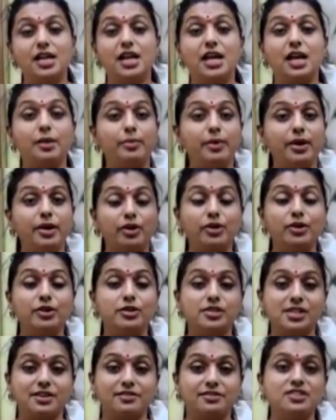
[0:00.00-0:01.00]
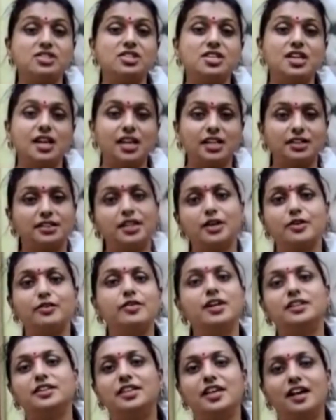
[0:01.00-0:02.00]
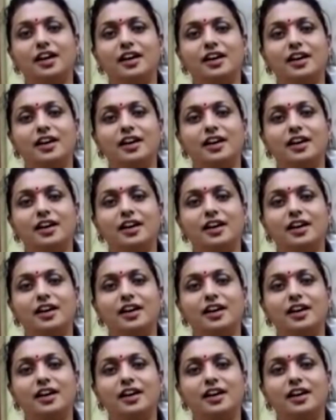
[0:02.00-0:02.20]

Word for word: నలభై రెండు సంవత్సరాల తర్వాత